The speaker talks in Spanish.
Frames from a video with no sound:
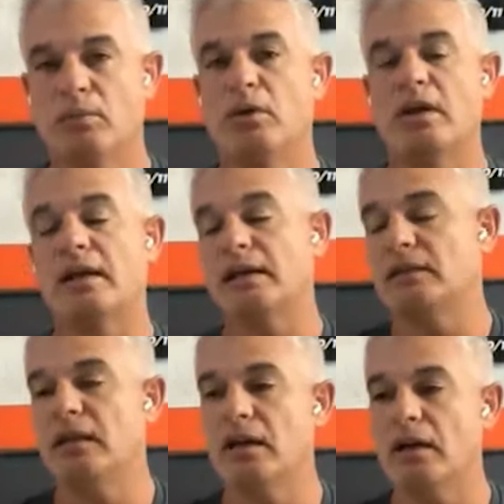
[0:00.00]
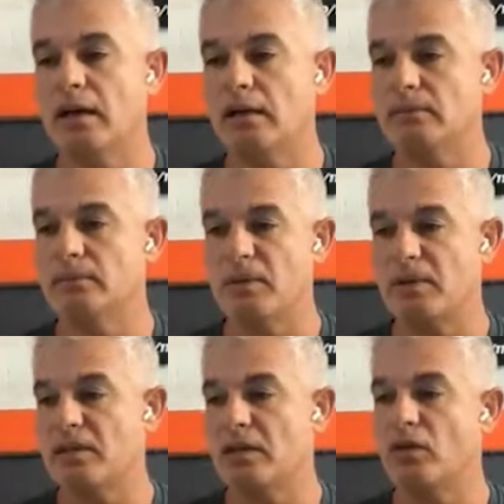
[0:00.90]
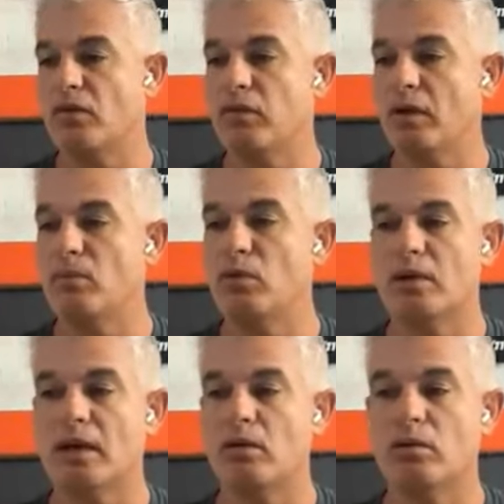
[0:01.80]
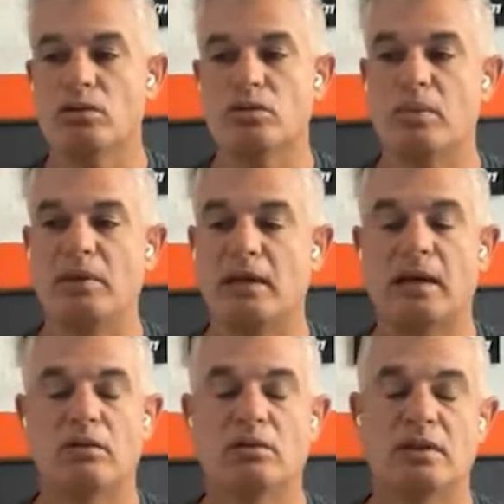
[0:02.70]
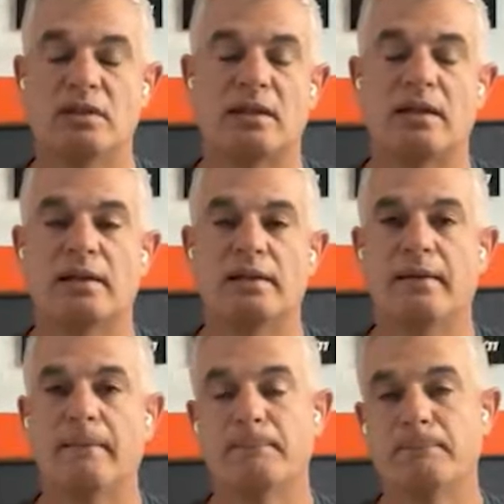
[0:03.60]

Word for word: Por ahí Castera me parece que no fue muy claro con los sudamericanos, esa es la realidad.